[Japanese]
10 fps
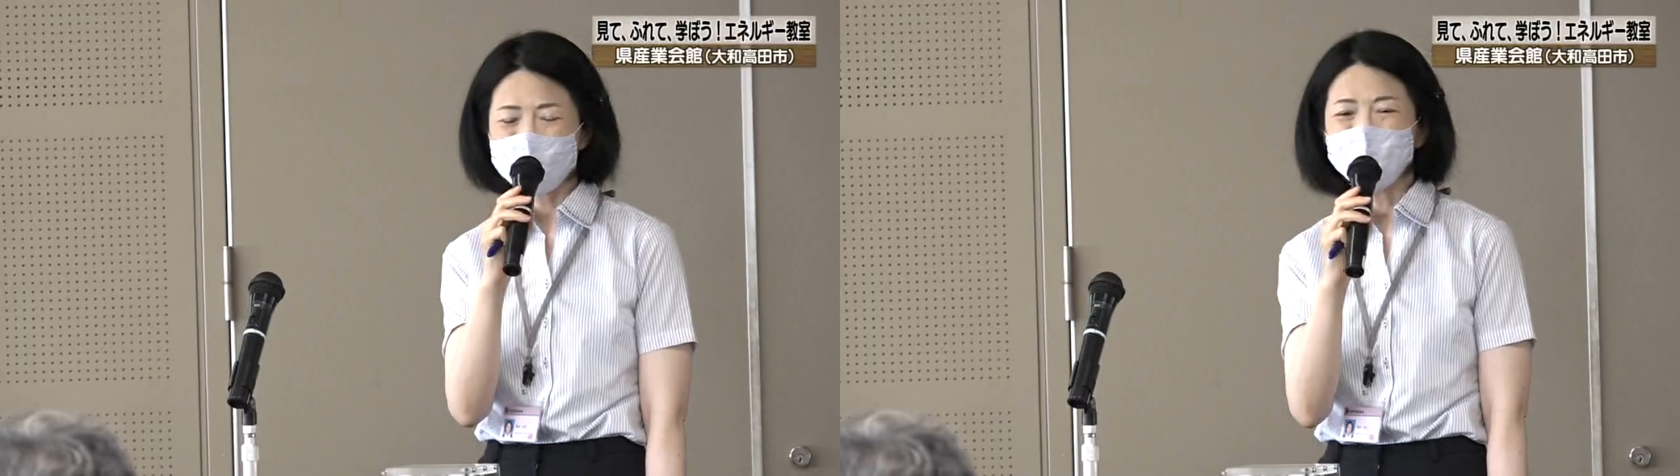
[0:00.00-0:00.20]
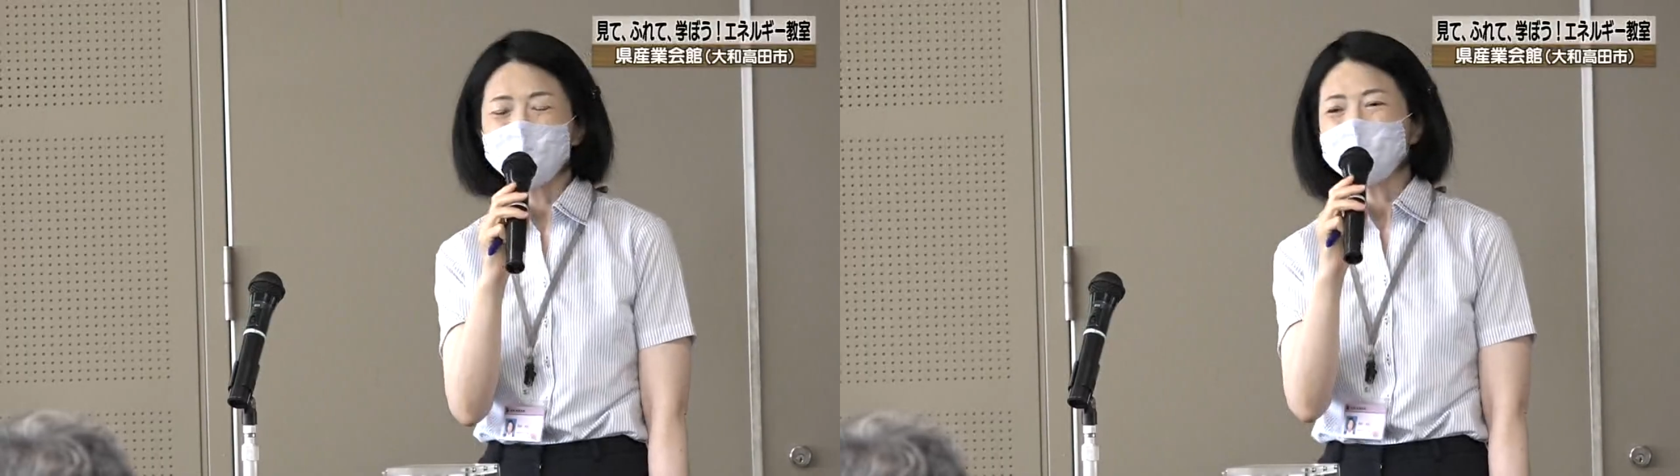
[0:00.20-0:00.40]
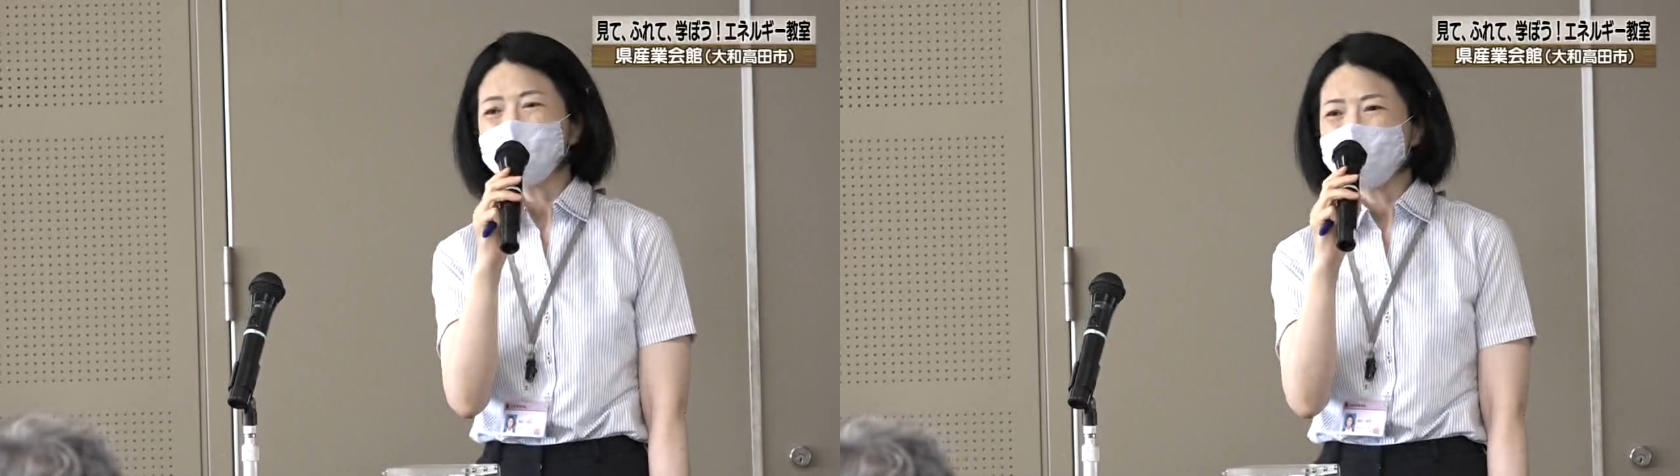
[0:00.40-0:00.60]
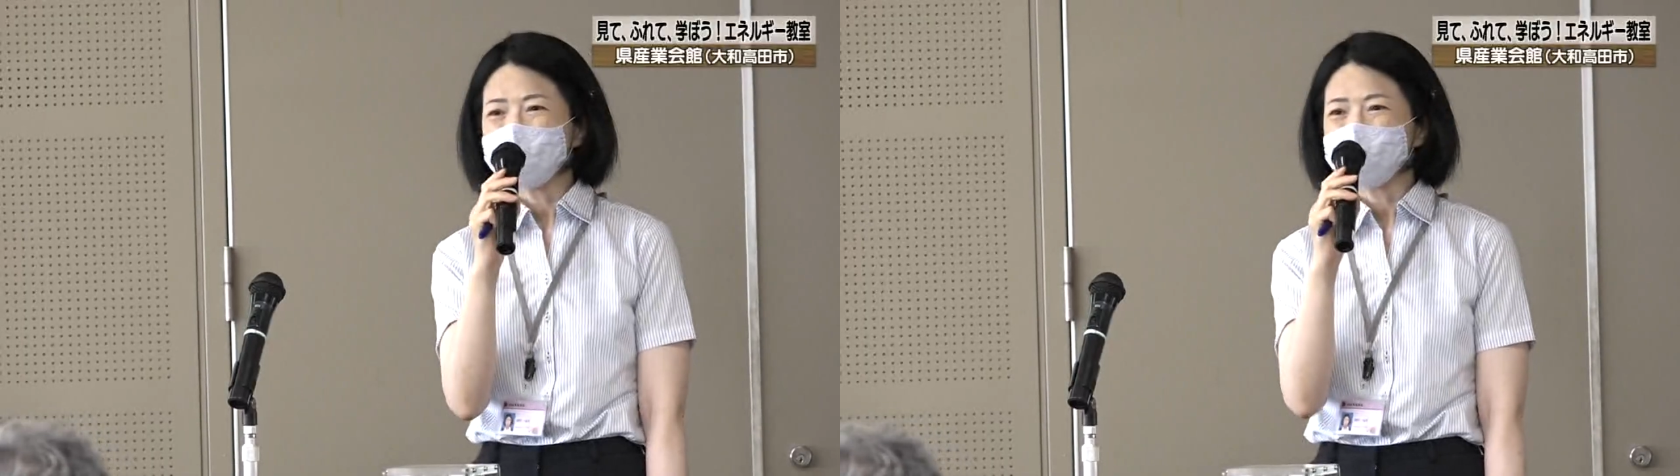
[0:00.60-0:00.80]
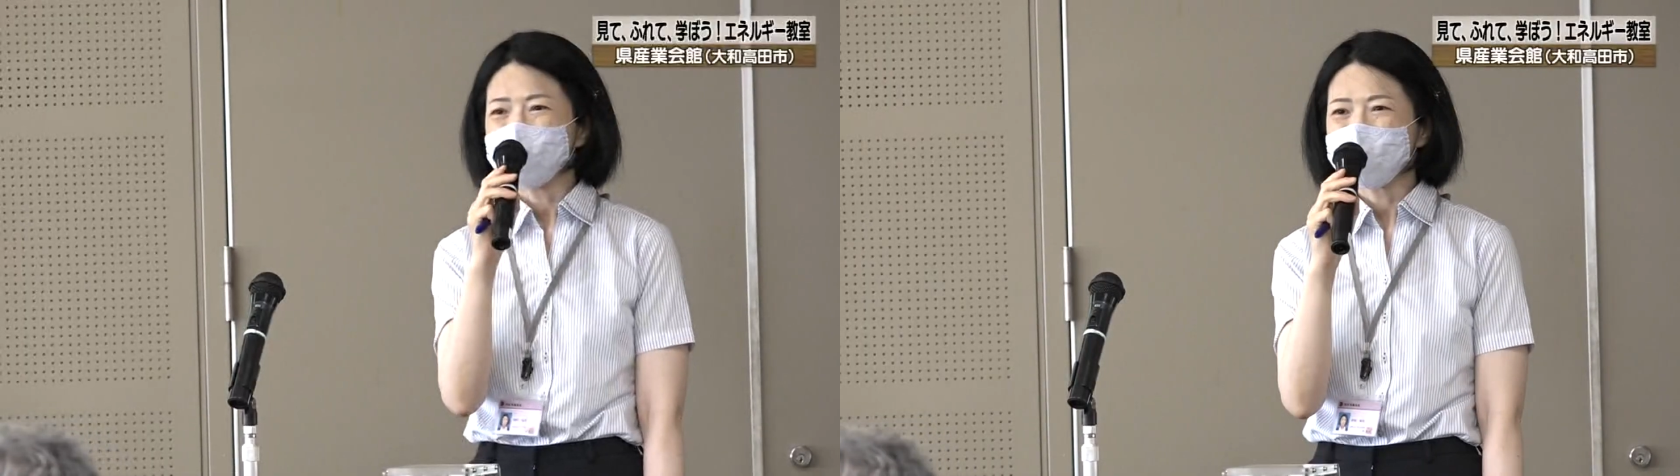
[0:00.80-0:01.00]
て子ど
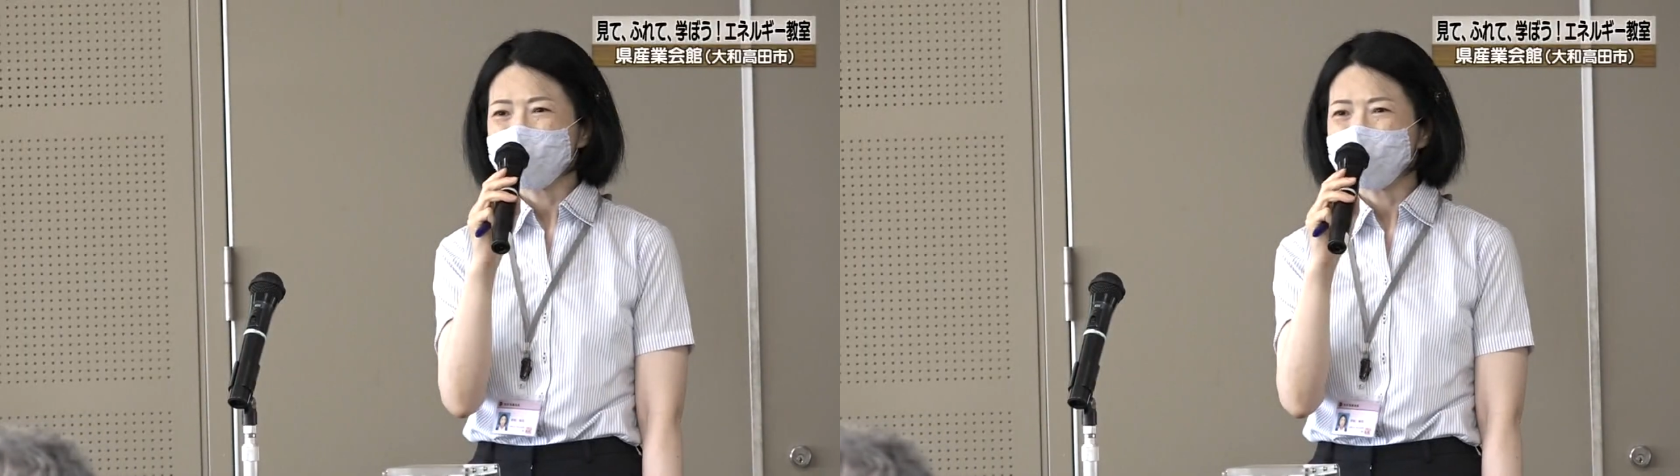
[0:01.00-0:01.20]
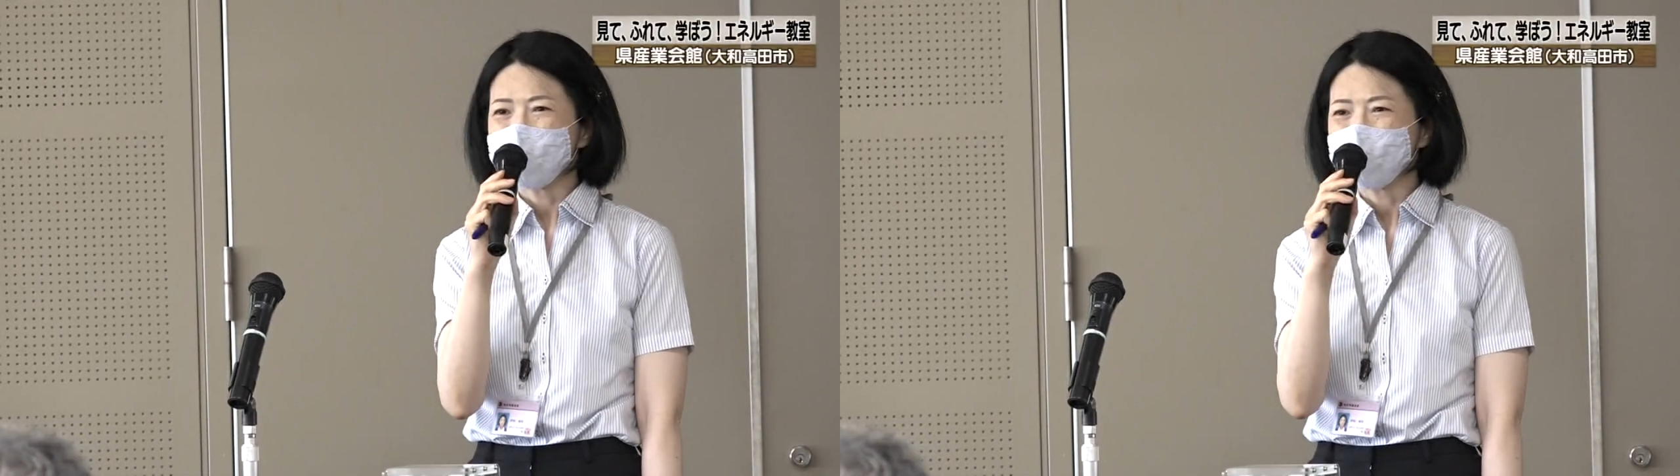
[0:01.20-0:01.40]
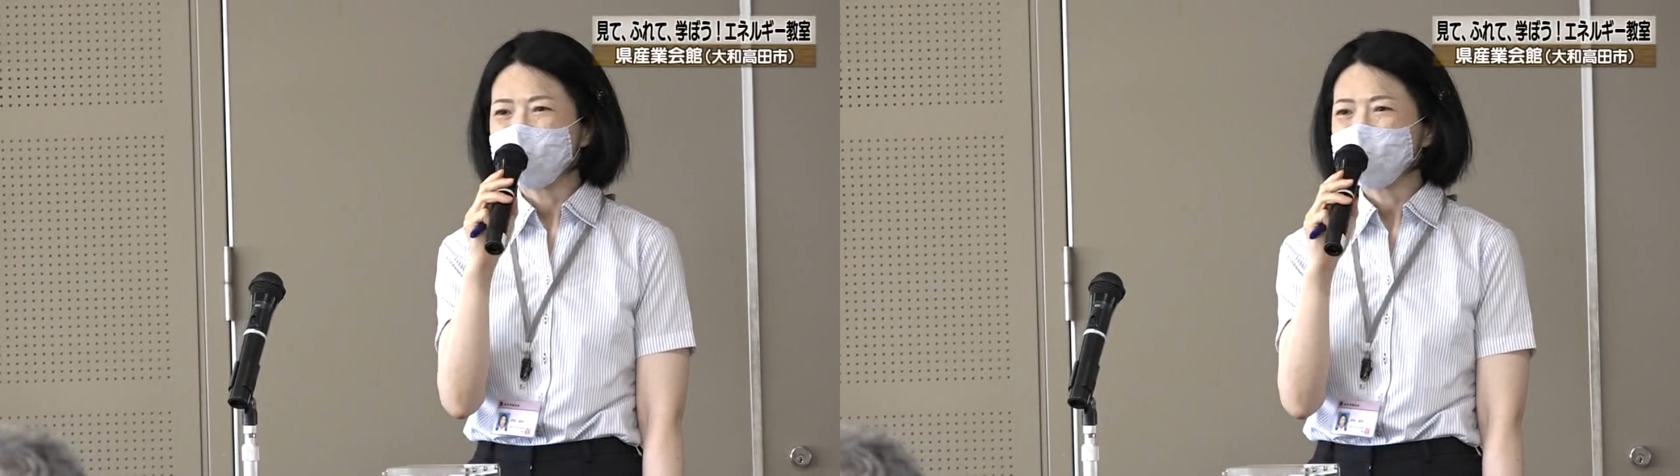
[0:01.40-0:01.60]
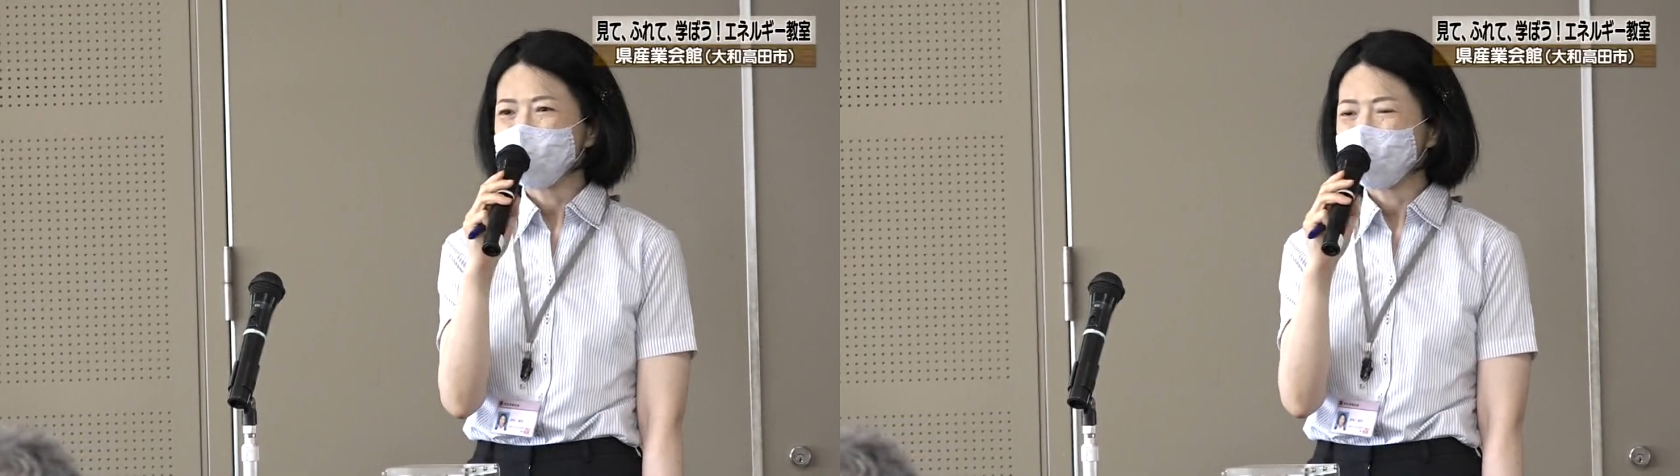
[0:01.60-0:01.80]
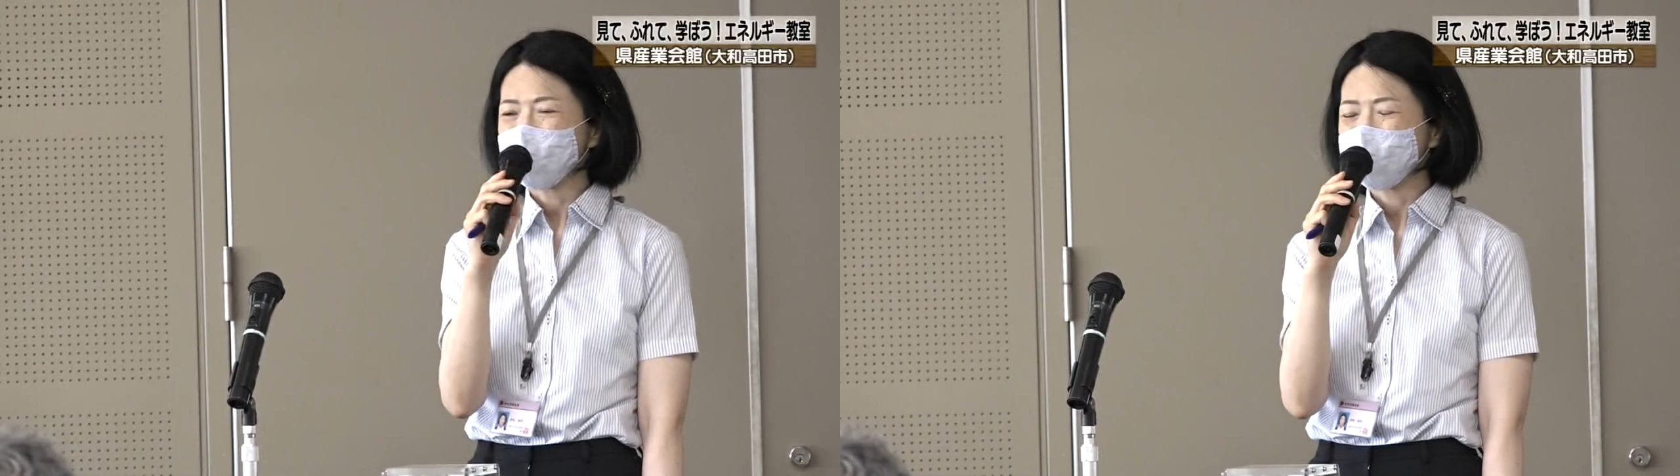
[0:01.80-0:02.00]
もたちに学んで
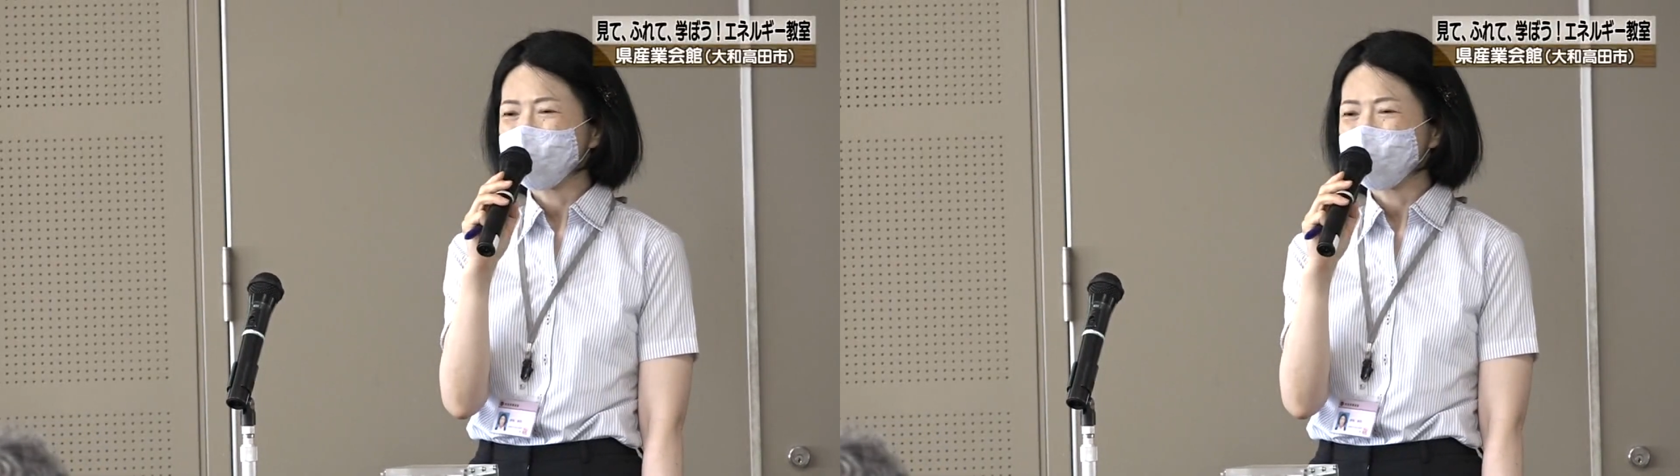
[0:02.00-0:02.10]
もらお